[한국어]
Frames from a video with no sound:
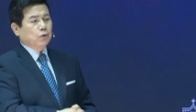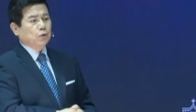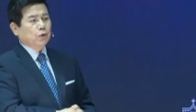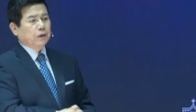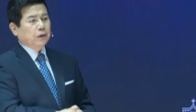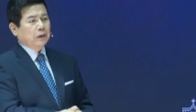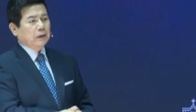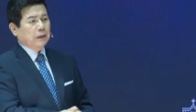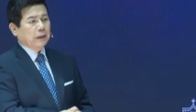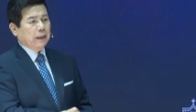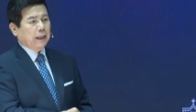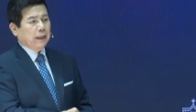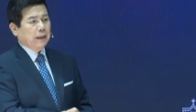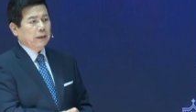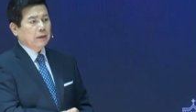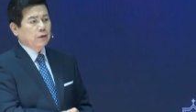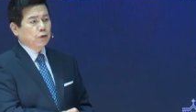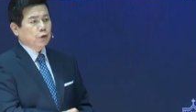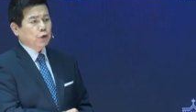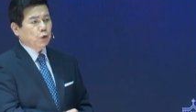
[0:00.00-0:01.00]

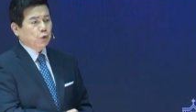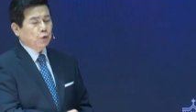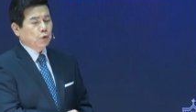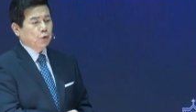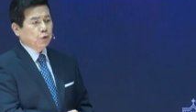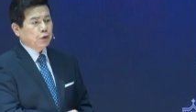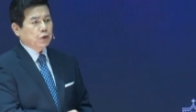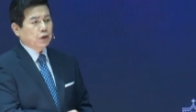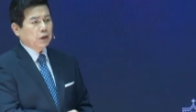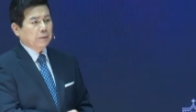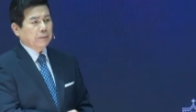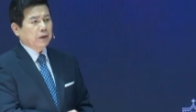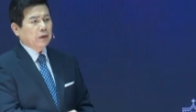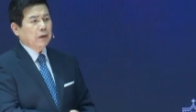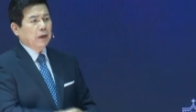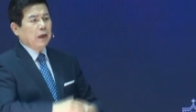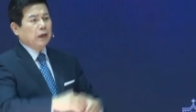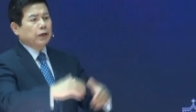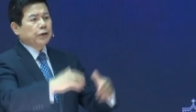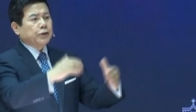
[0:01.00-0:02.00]
주었는데 그것이 어떤
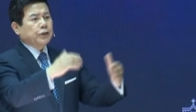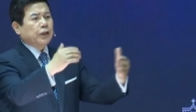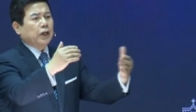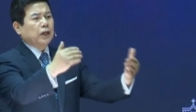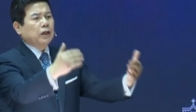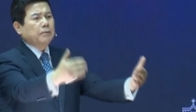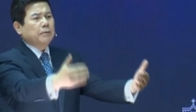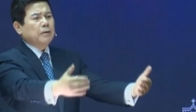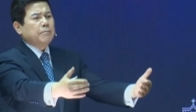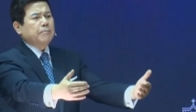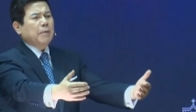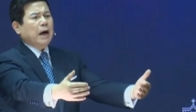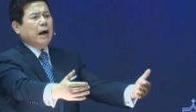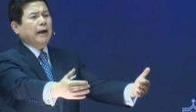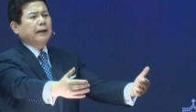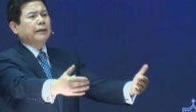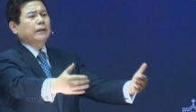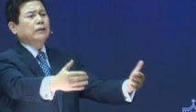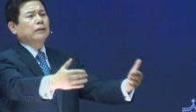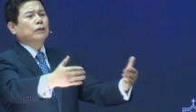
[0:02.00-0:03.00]
것이냐면 세금을
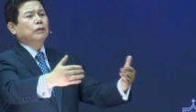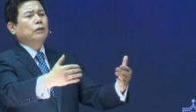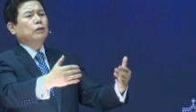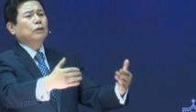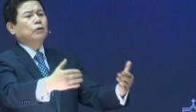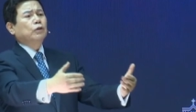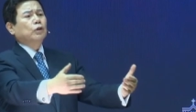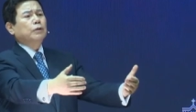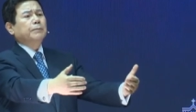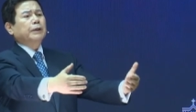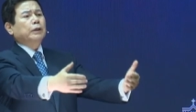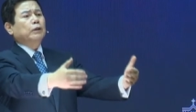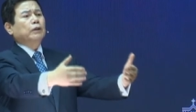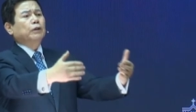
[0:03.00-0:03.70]
많이 걷어들이면